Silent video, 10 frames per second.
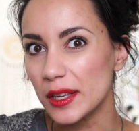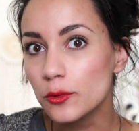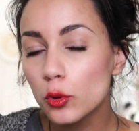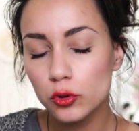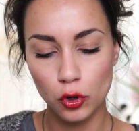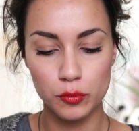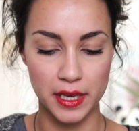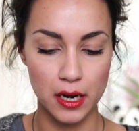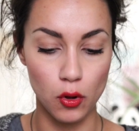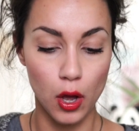et, d'autres
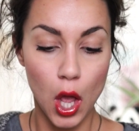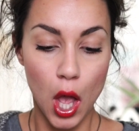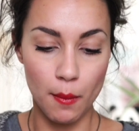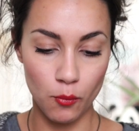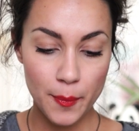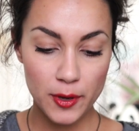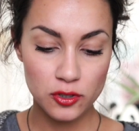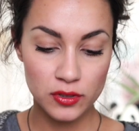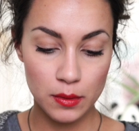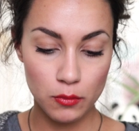miels. Moi
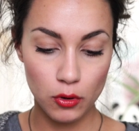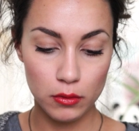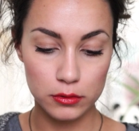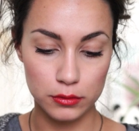personnellement,